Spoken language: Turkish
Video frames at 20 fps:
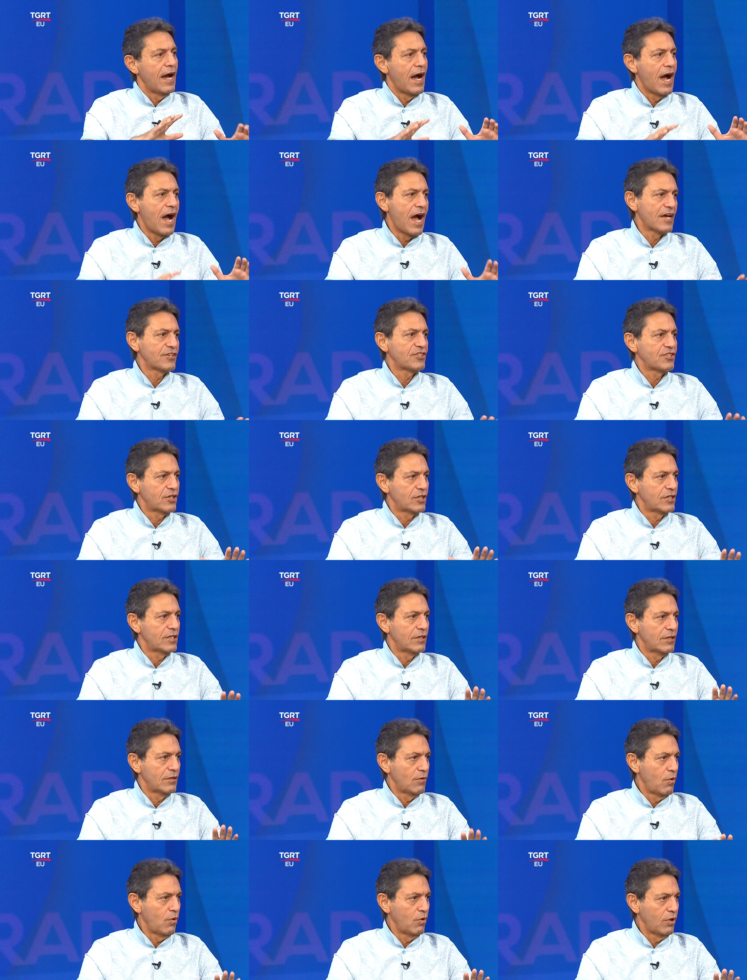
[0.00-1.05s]
aşk
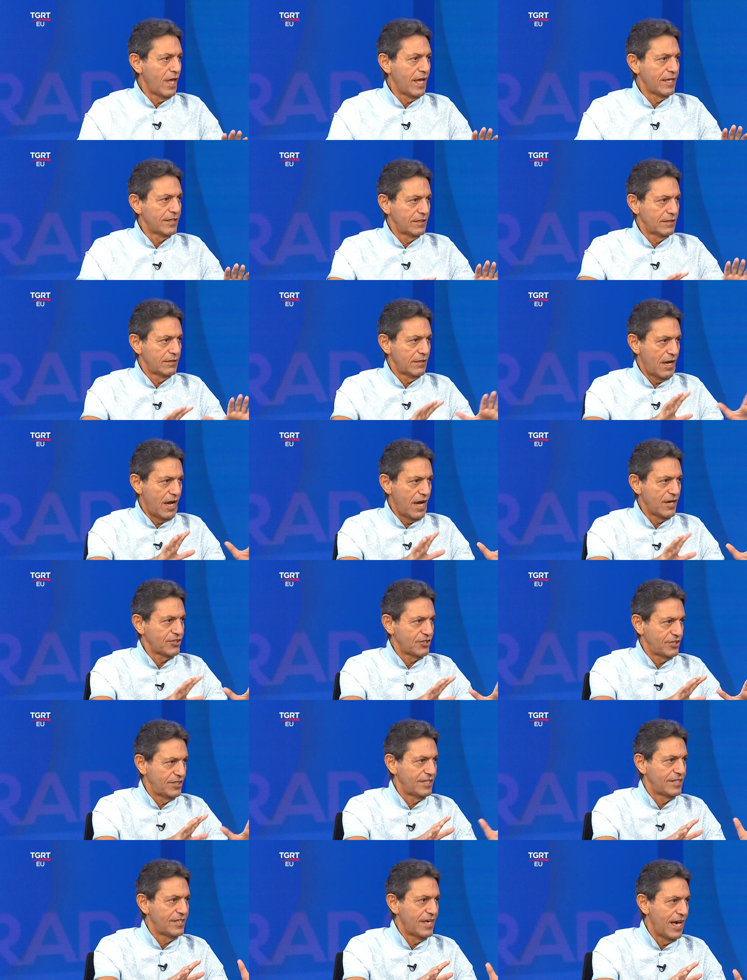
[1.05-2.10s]
olan
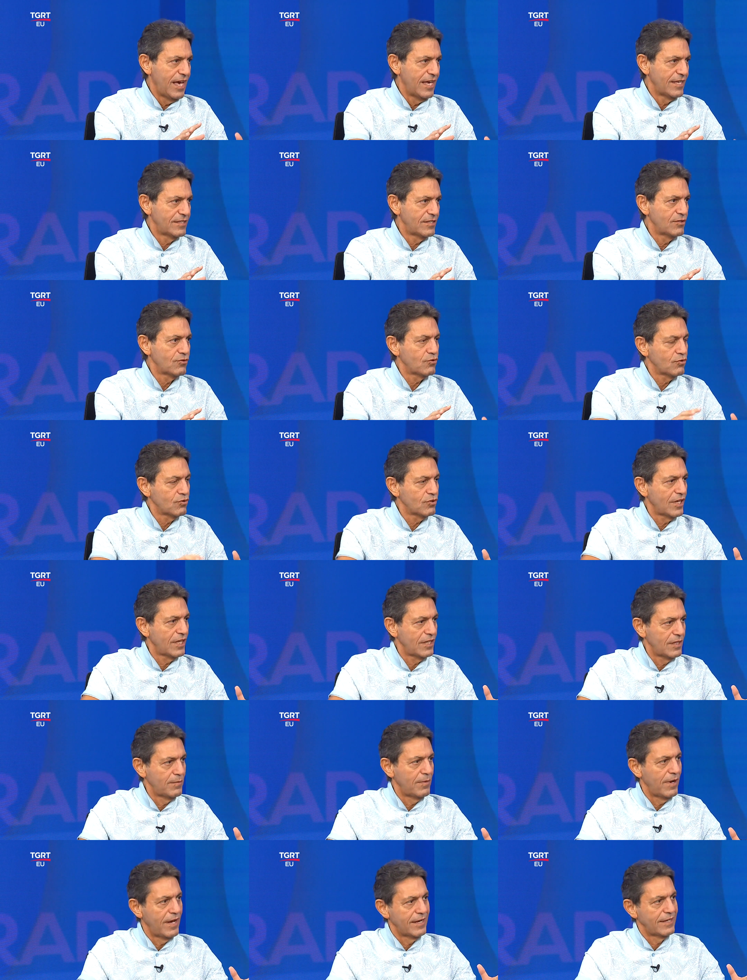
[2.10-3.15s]
aşk hikayesi şundan
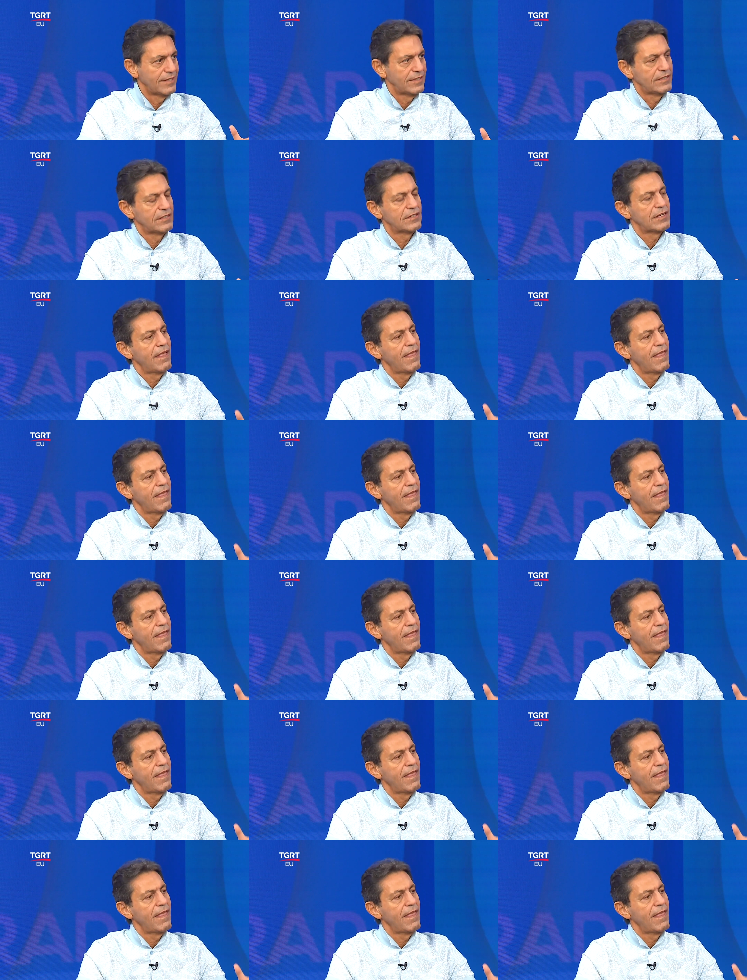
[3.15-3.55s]
ibarettir.